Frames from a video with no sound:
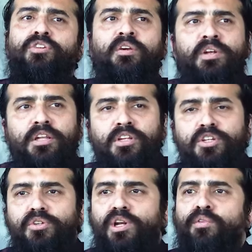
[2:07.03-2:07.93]

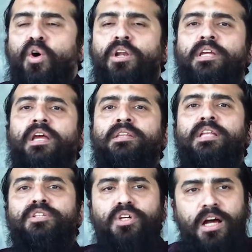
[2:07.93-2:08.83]
सिविलाइजेशनल वॉर के
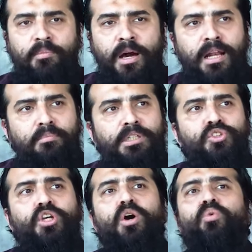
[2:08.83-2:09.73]
अंदर जहाँ हमारा
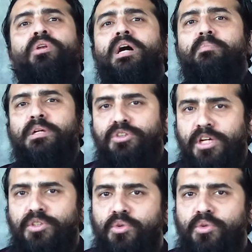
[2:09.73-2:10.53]
बच्चा और उनका बच्चा